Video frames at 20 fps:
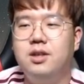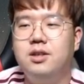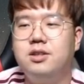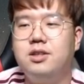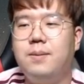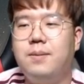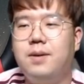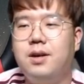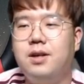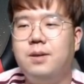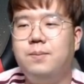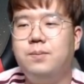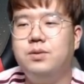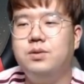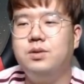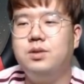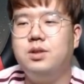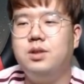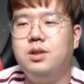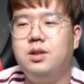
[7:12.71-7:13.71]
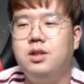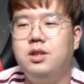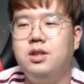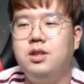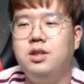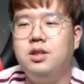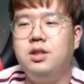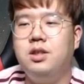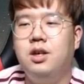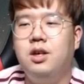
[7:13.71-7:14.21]
3할 2푼
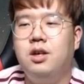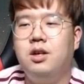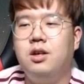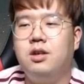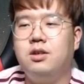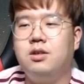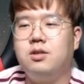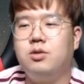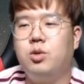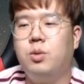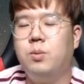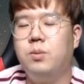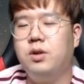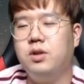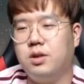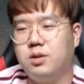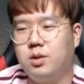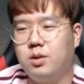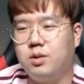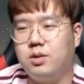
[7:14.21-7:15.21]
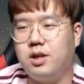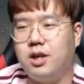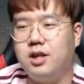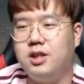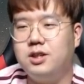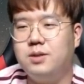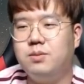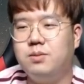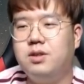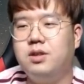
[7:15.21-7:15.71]
7리, 어, 홈런 6개,
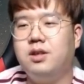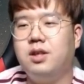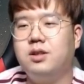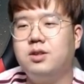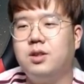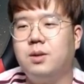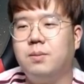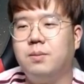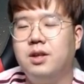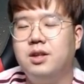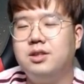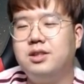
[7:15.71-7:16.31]
17타점,